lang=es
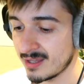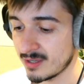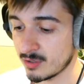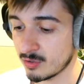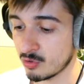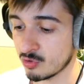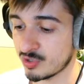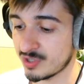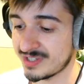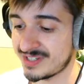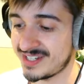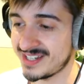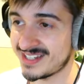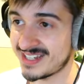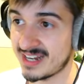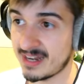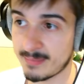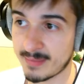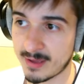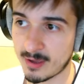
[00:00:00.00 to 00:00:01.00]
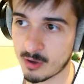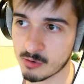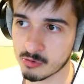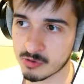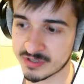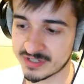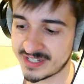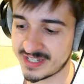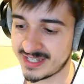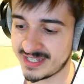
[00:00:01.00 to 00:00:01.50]
no sé si es alemán o
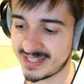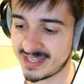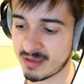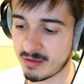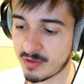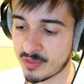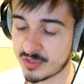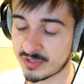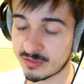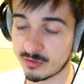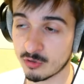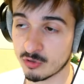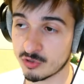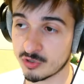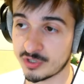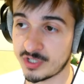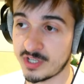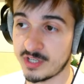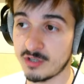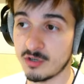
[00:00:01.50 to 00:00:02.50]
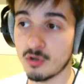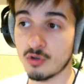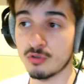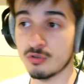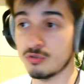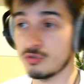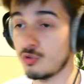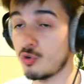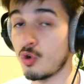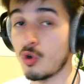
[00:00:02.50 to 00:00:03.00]
algo así, y a veces los
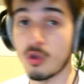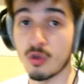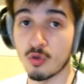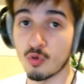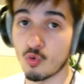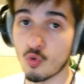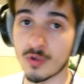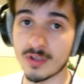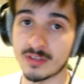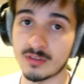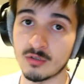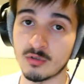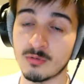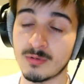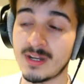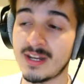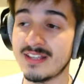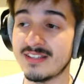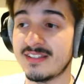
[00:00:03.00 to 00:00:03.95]
signos no lo encuentro, ¿vale?